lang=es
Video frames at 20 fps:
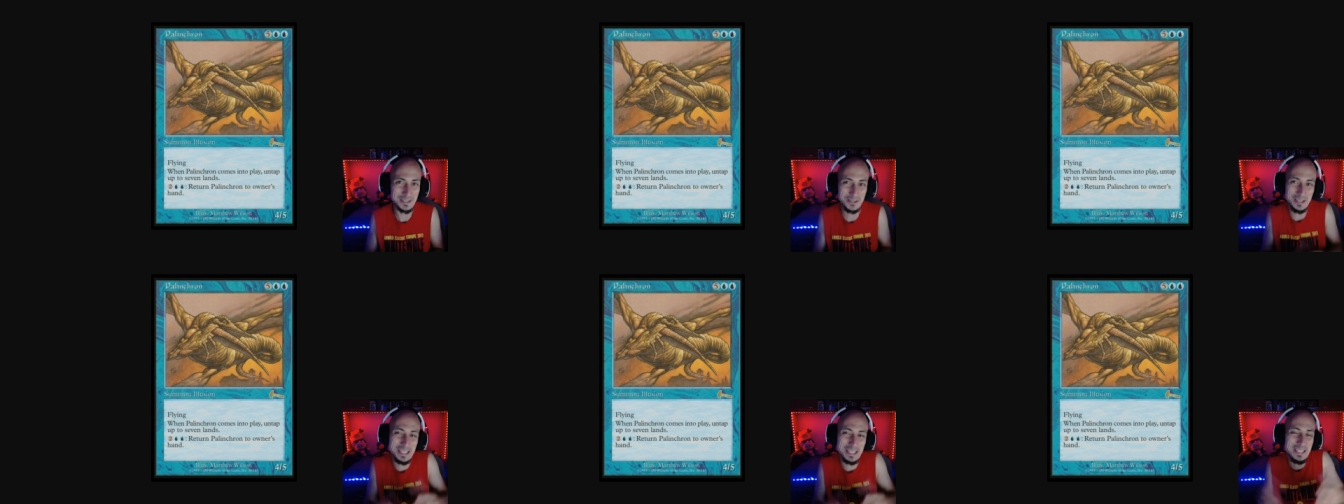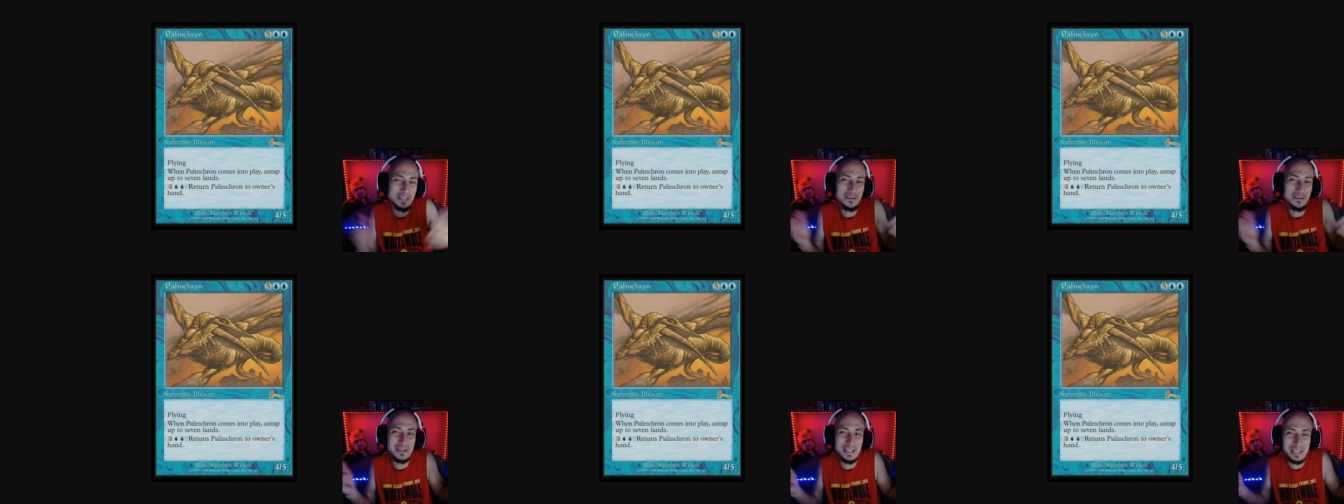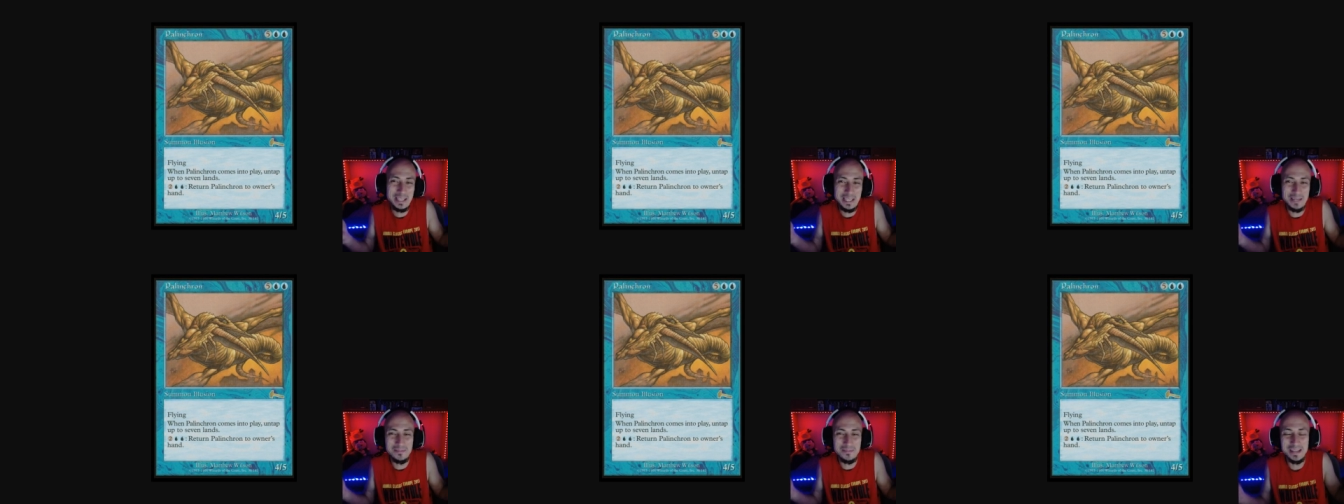Ya sé que hoy en
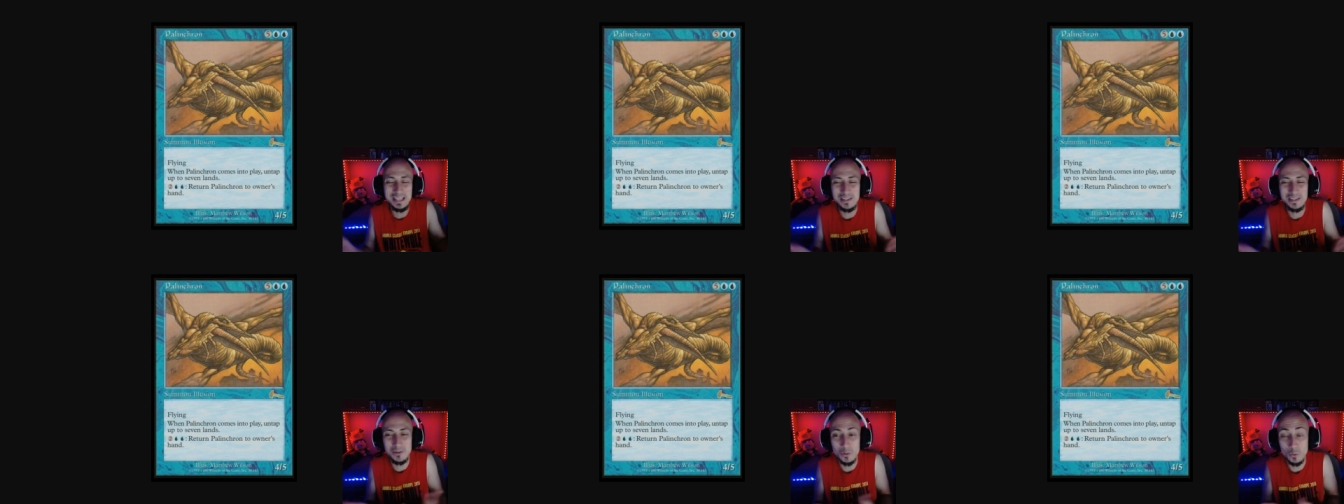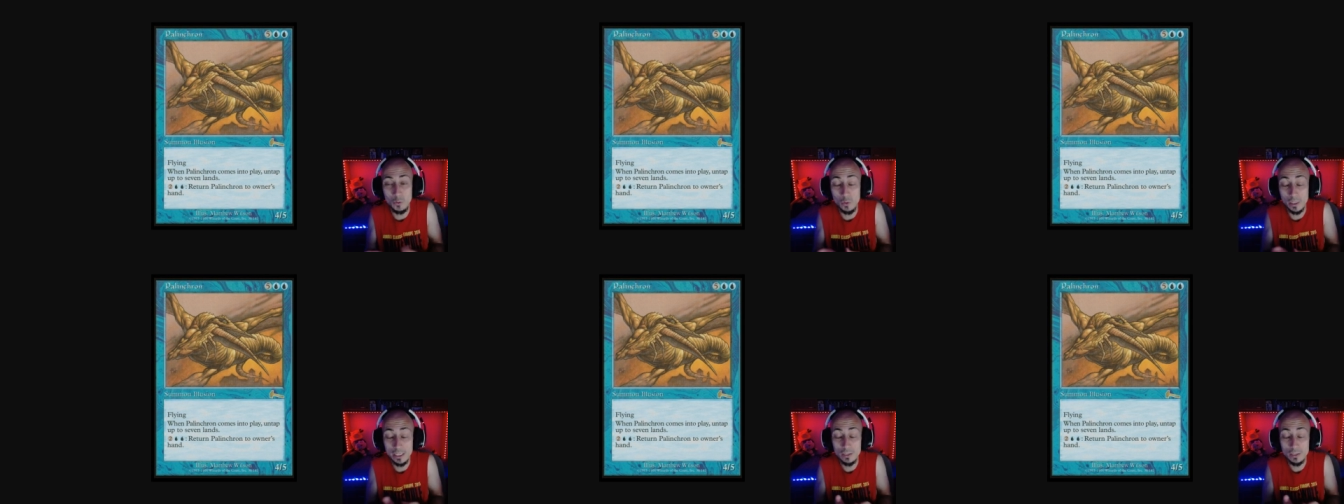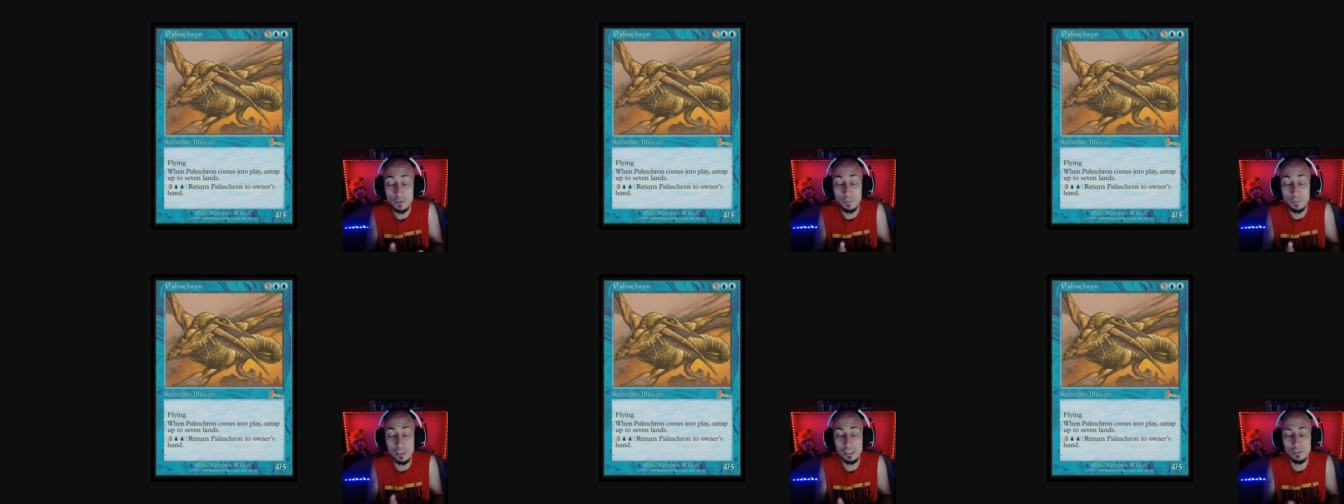día en Magic no ocurre eso,
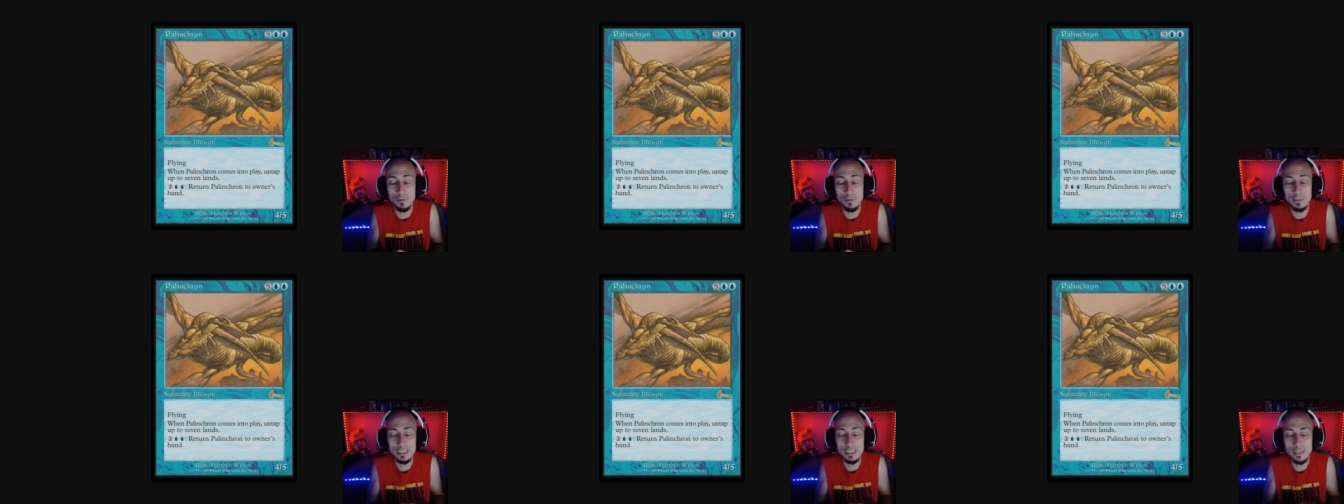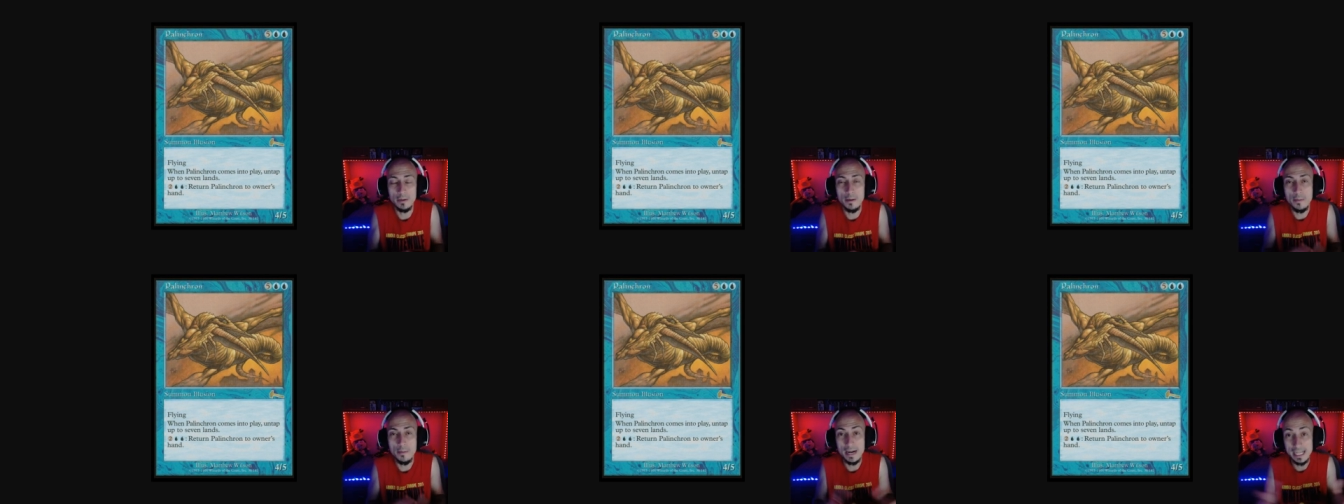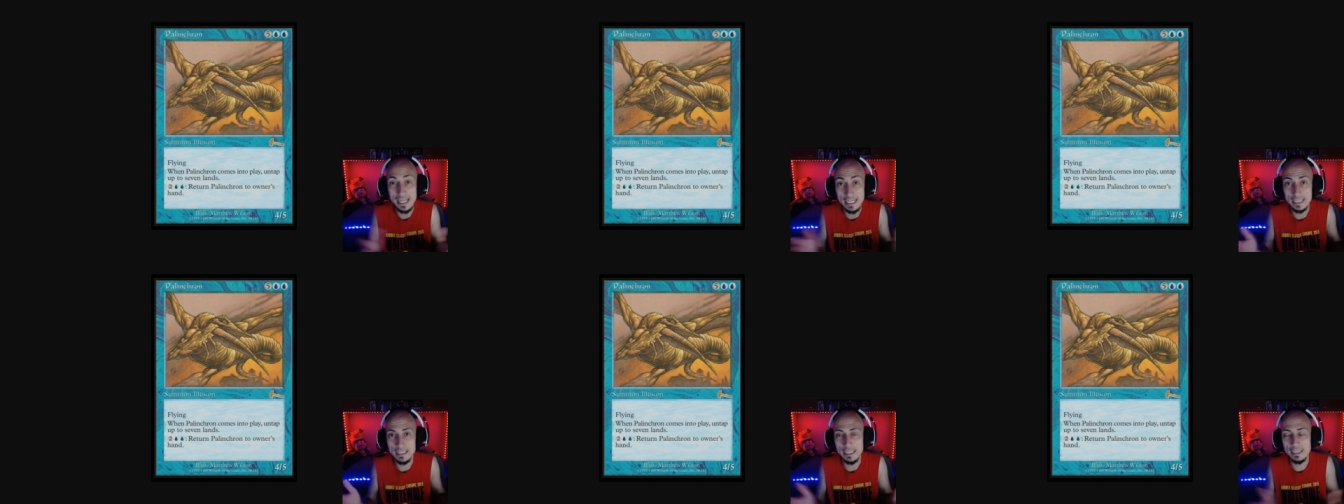pero antiguamente había
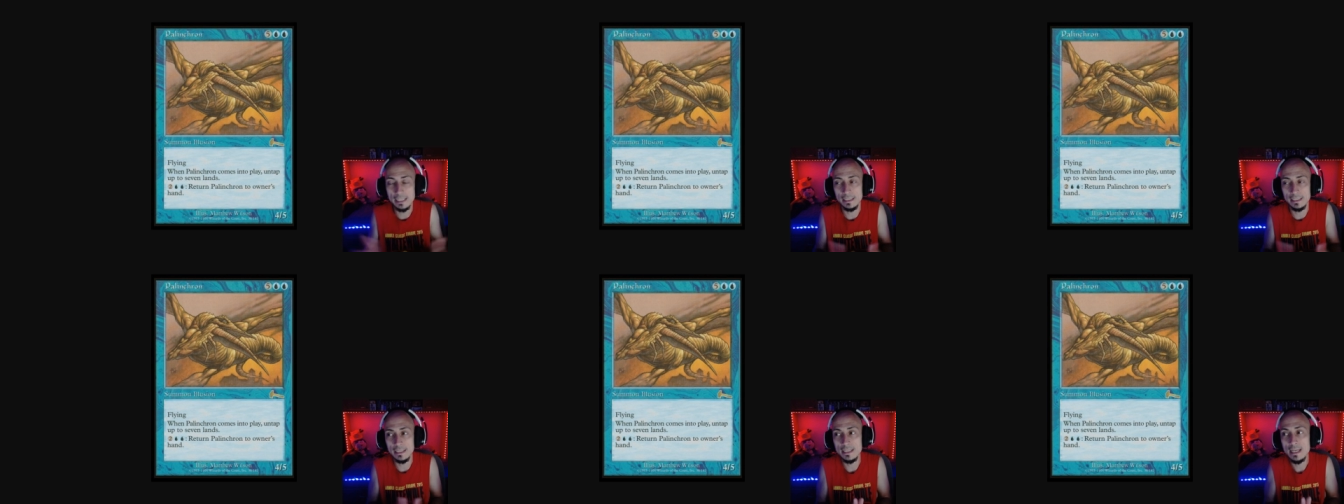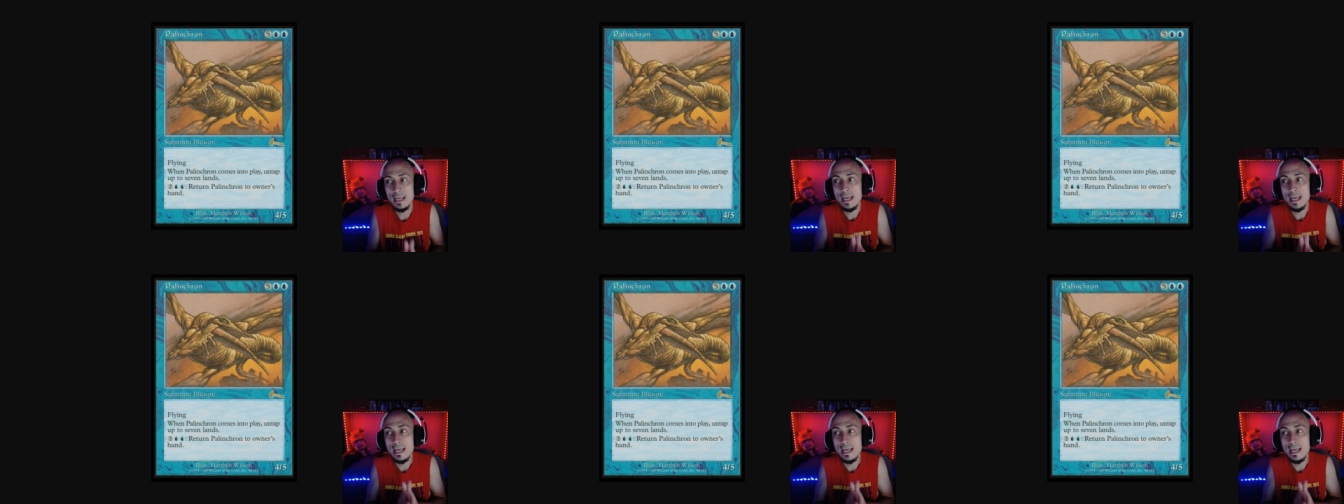varias cartas